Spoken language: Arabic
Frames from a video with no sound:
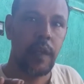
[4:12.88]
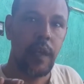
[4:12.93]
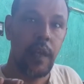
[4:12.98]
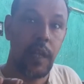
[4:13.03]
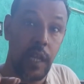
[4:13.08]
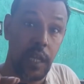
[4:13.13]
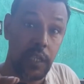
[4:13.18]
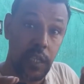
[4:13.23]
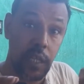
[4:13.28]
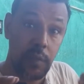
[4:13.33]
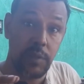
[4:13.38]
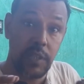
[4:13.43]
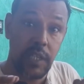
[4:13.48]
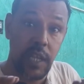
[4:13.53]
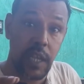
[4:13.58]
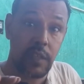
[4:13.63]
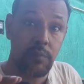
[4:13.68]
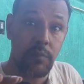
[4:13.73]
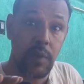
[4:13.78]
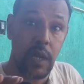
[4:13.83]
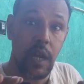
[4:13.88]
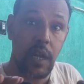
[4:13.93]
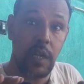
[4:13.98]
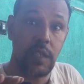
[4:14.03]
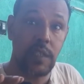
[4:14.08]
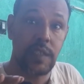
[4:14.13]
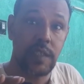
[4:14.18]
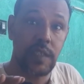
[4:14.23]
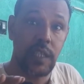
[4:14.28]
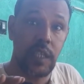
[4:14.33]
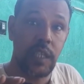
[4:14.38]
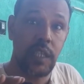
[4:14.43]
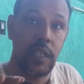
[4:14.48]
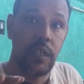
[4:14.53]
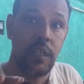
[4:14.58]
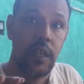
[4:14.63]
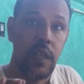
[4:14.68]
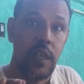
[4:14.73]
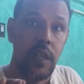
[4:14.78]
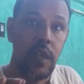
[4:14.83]
الحاجات بتاعت مراحل السنين
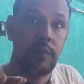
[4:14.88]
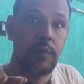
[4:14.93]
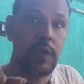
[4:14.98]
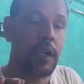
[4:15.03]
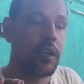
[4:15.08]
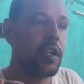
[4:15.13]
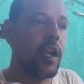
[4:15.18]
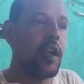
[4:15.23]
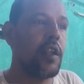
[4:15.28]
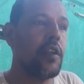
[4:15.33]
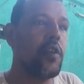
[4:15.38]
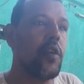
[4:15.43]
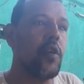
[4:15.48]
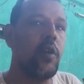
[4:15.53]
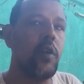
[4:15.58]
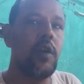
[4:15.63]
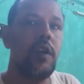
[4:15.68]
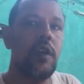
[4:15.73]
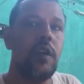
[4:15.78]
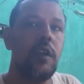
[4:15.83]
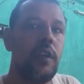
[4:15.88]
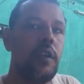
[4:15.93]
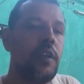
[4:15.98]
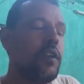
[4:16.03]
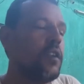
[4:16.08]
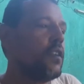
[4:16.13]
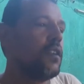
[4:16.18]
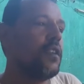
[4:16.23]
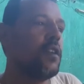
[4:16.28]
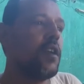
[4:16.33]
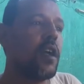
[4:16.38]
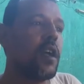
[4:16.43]
آه. كانه المراحل الزمنيه